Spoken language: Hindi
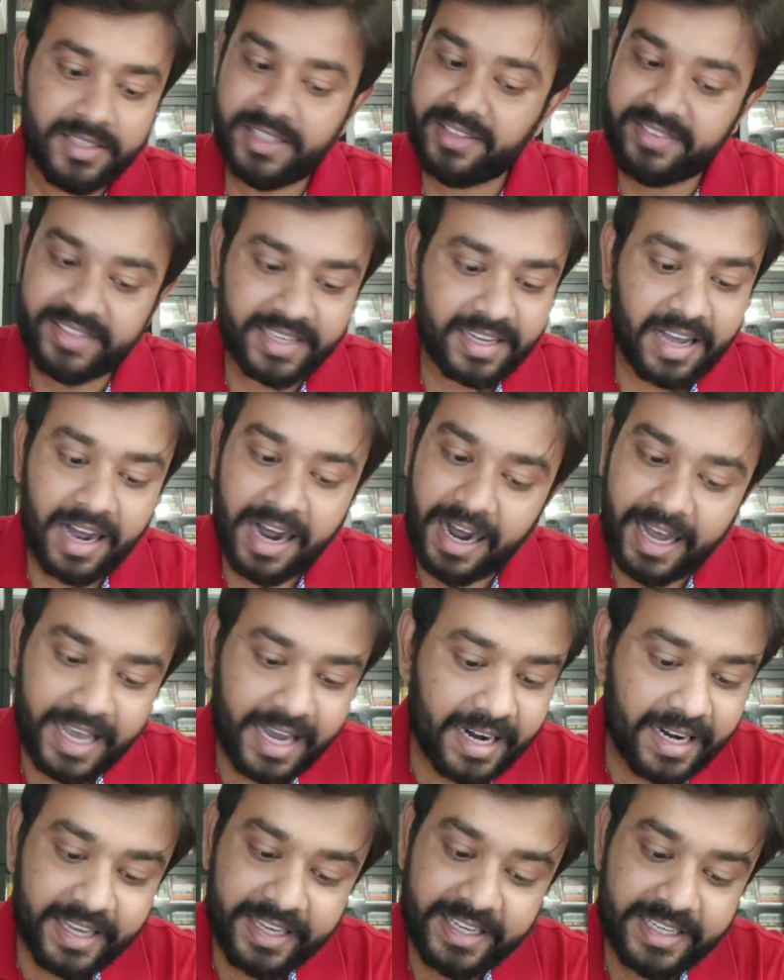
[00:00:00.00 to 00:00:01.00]
जिससे
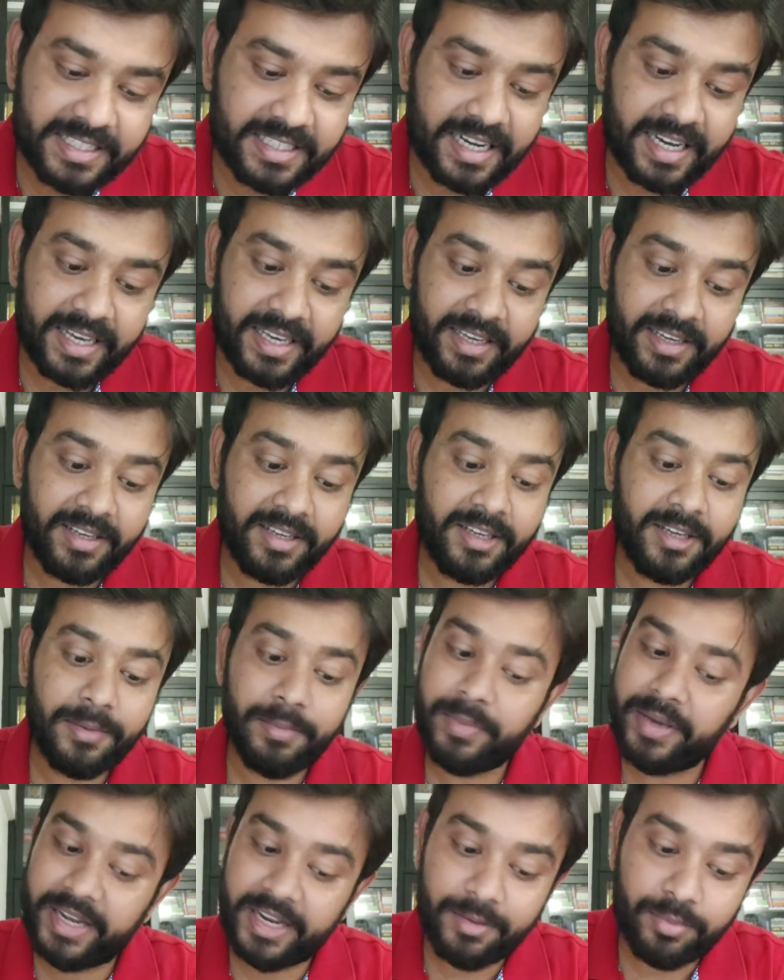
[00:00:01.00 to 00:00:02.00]
खाया नहीं जाए
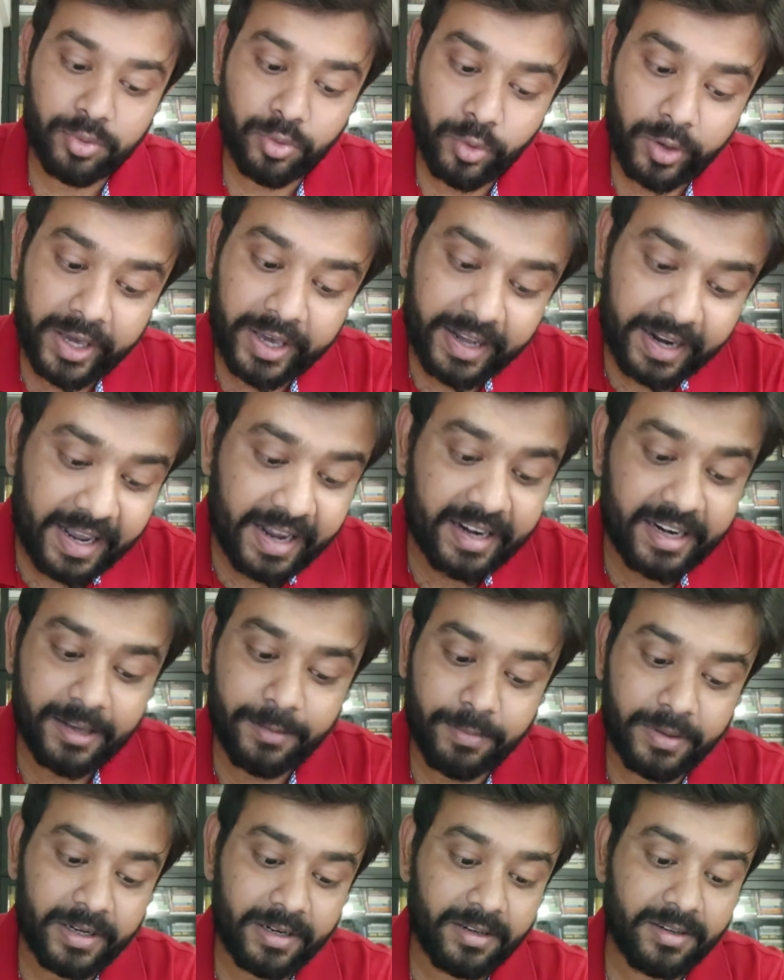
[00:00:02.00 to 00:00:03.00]
मेरे भूखे
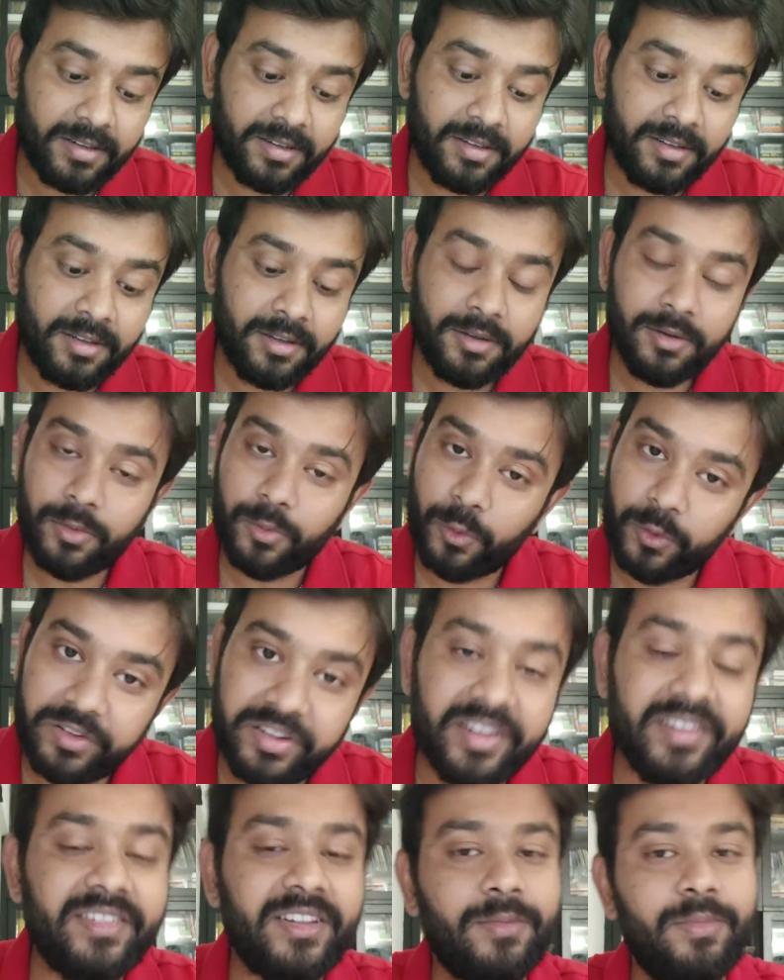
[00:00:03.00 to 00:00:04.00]
रहने पर
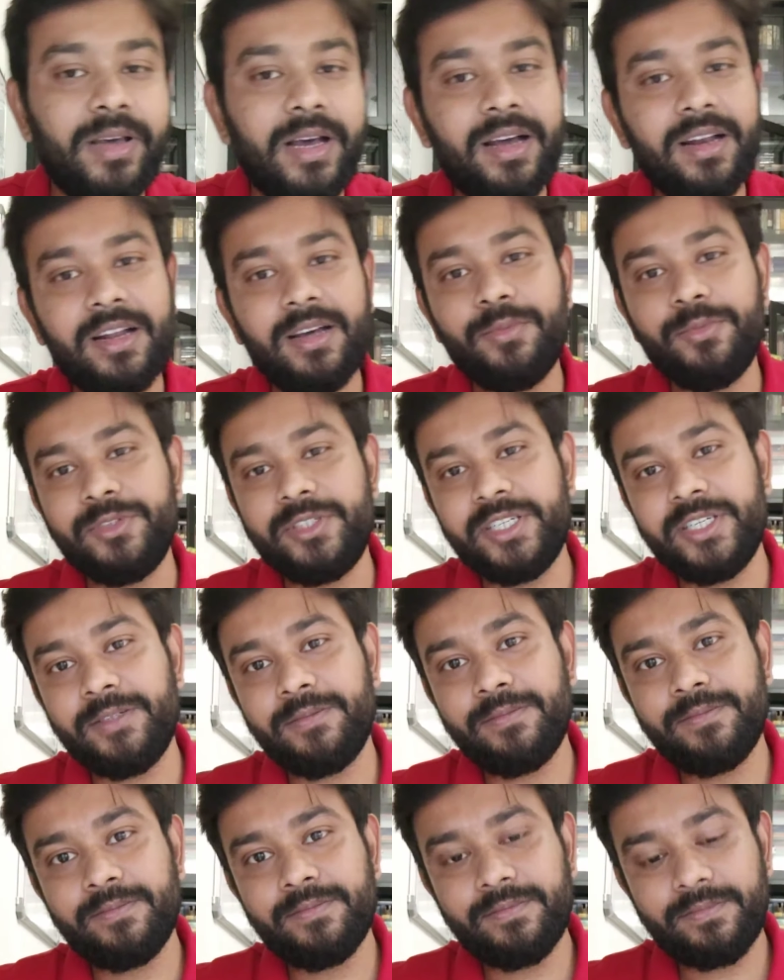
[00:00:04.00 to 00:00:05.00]
उसी से ब्याहना मुझे